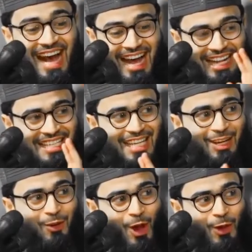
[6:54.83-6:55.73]
আর যিনি
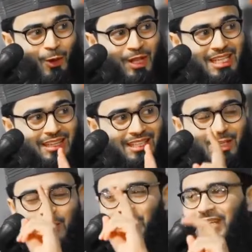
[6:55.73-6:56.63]
ক্রয় করেছেন
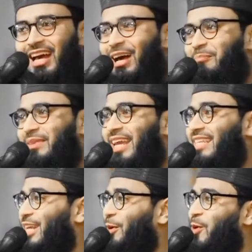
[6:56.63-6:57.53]
তিনশো দিরহাম দিয়ে
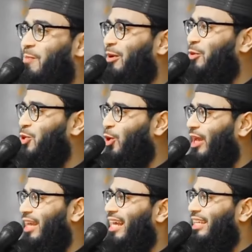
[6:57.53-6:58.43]
সে কোনো মানুষ
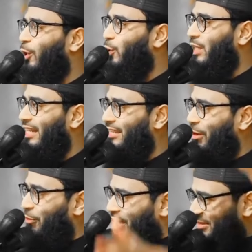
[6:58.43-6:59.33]
নয় তিনি হচ্ছেন
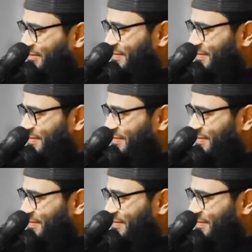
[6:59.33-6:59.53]
ইসরাফিল